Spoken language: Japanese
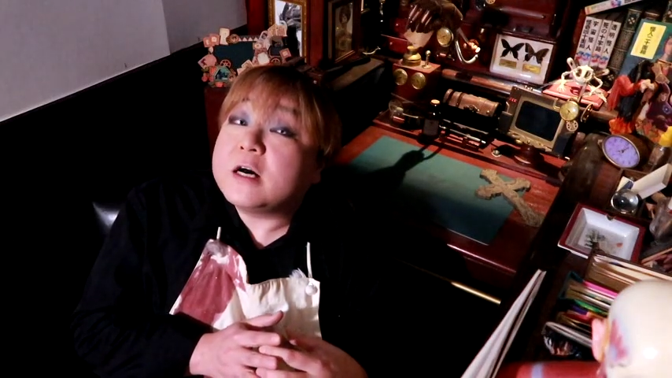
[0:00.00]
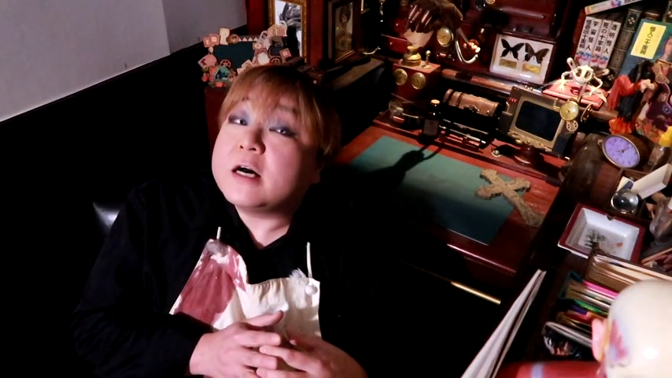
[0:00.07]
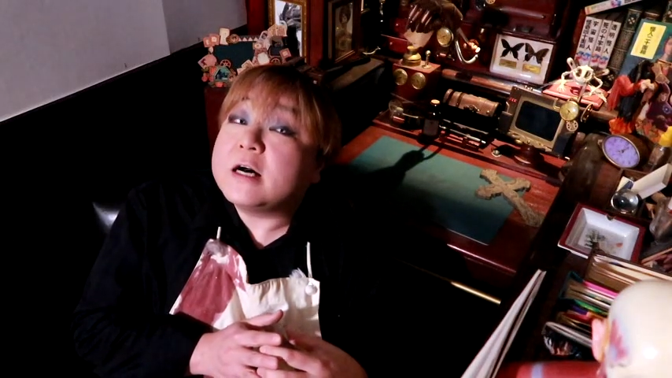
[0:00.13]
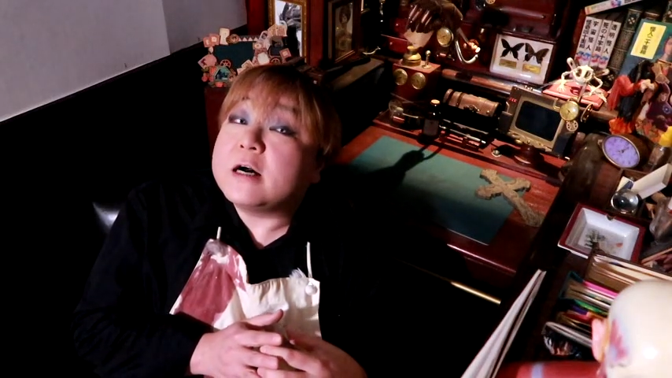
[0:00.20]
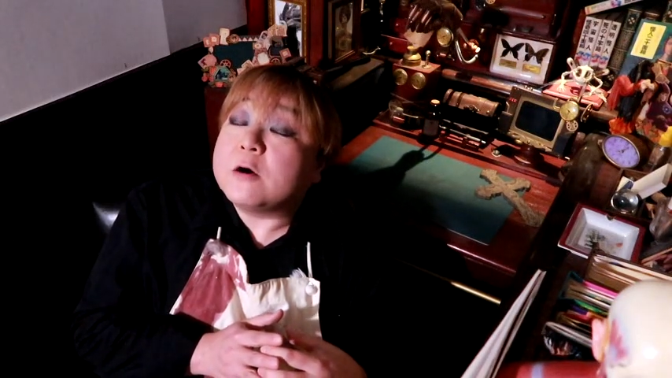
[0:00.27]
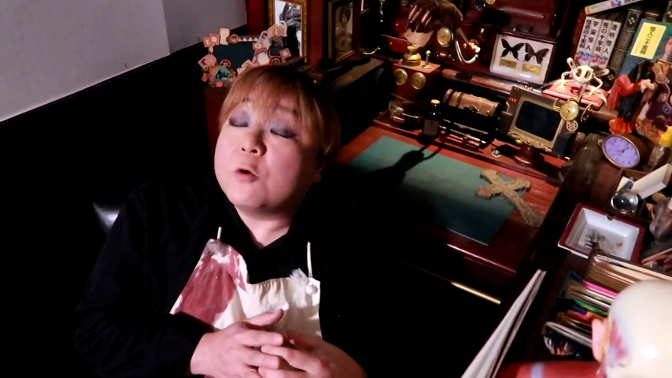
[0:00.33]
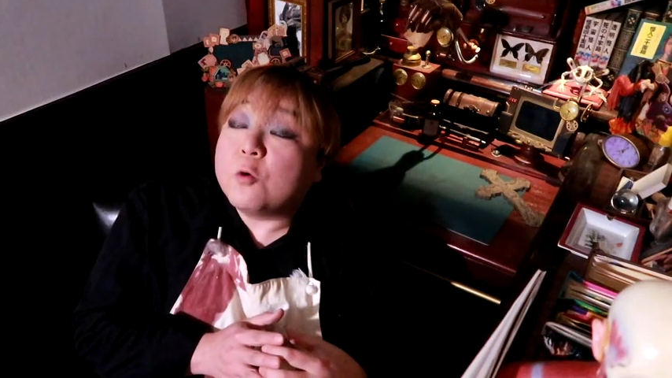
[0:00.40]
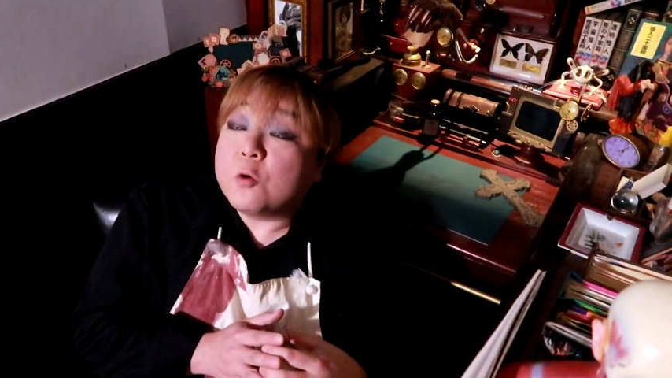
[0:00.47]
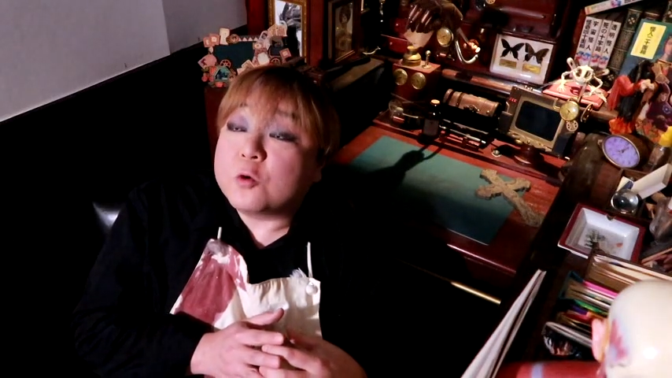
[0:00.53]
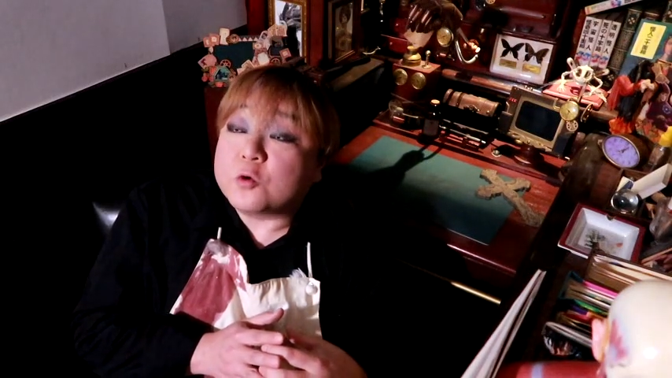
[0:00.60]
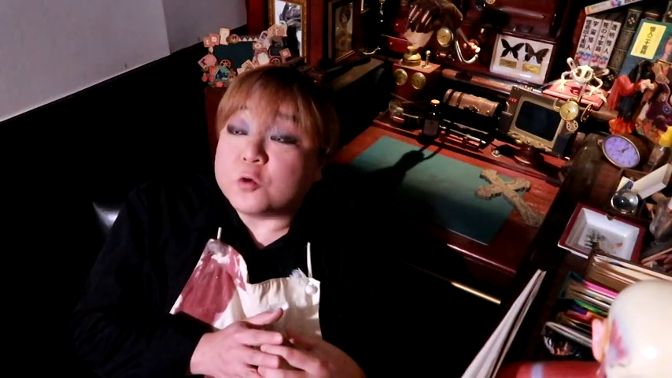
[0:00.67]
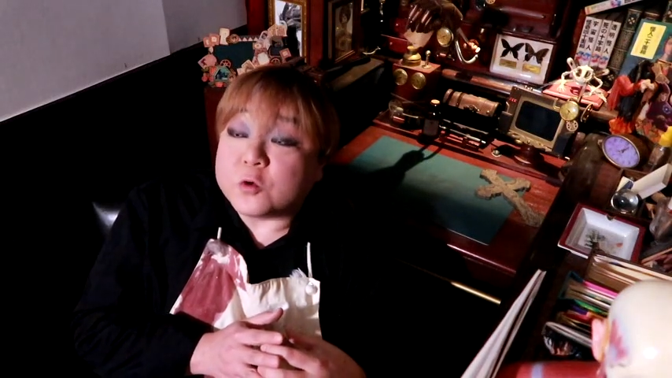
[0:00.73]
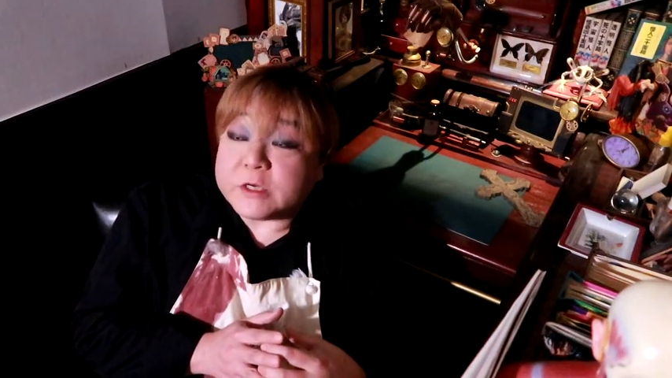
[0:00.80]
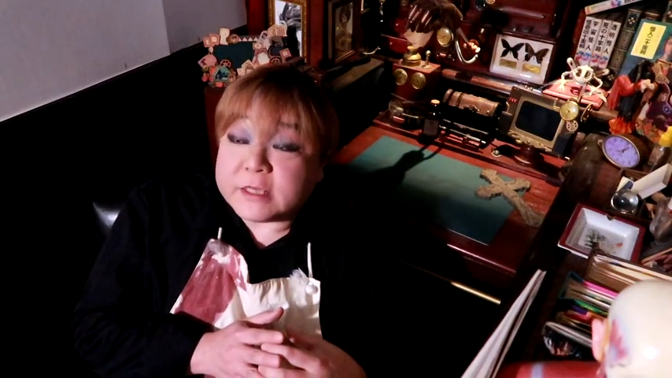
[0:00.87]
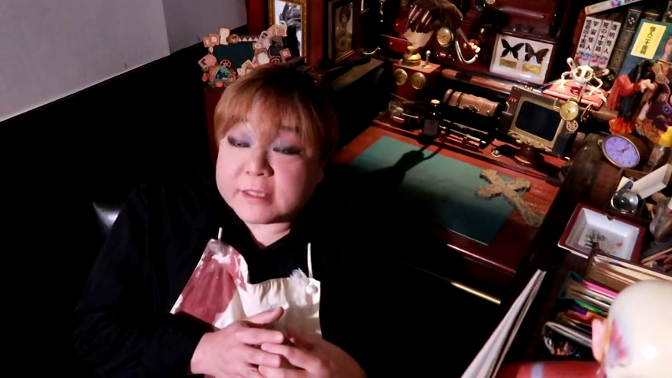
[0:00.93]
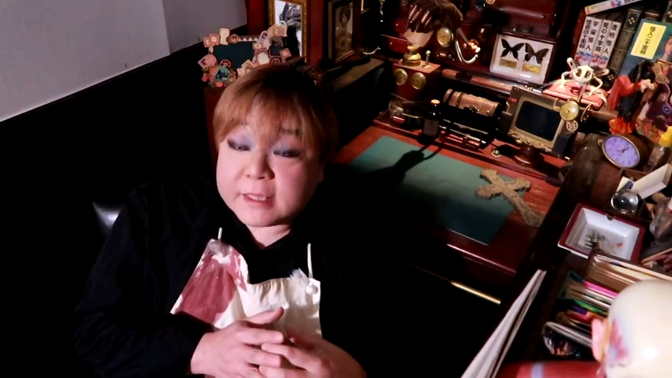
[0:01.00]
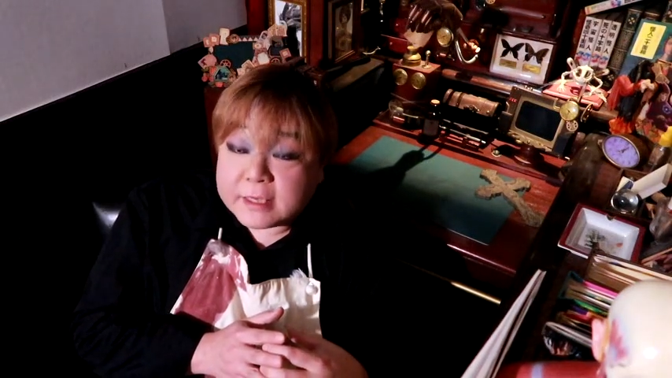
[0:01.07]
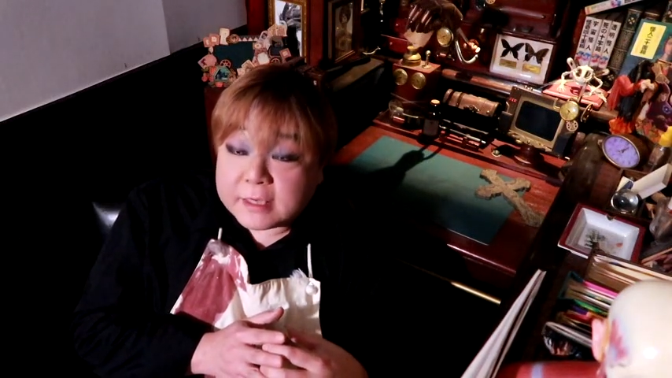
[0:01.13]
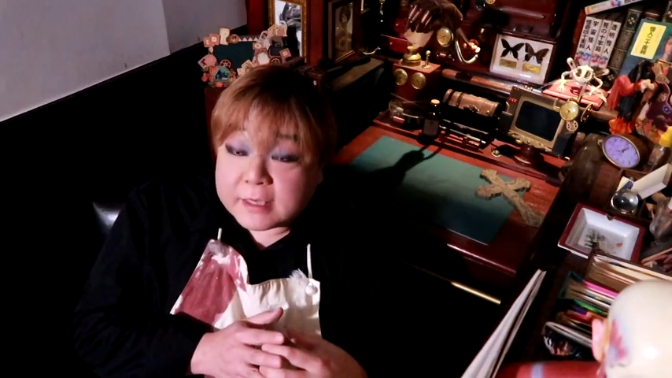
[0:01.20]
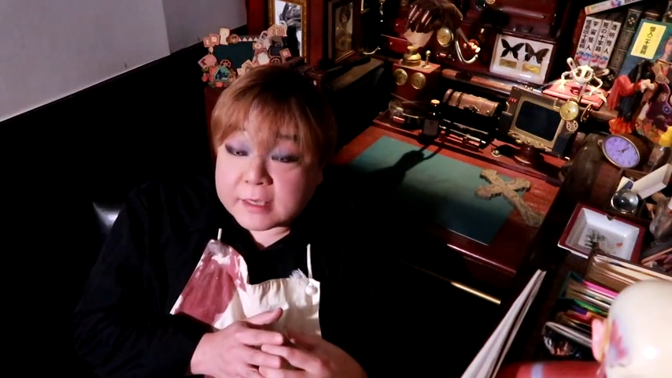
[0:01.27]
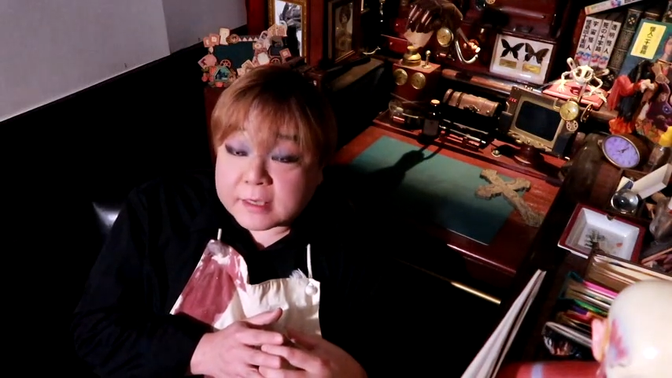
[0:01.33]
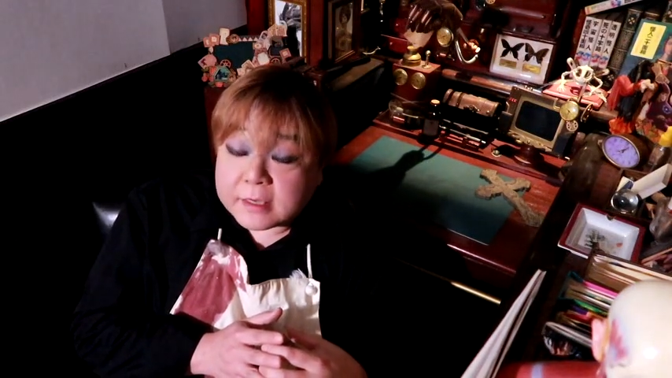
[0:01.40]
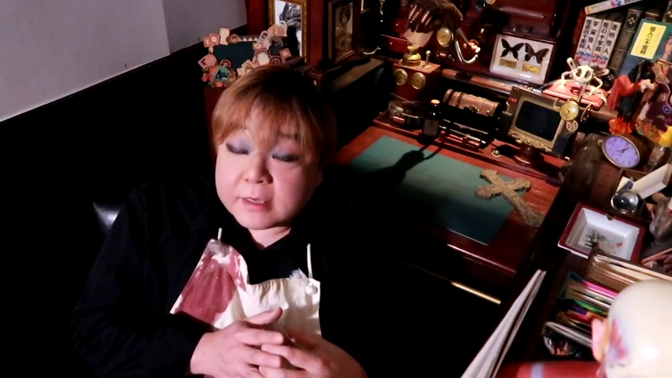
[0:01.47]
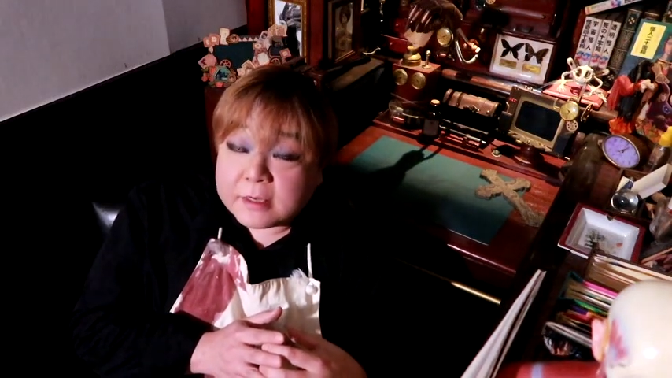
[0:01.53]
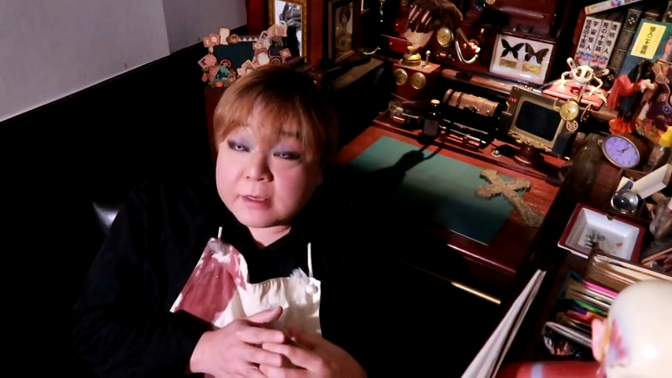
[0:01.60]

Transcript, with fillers: が多くいて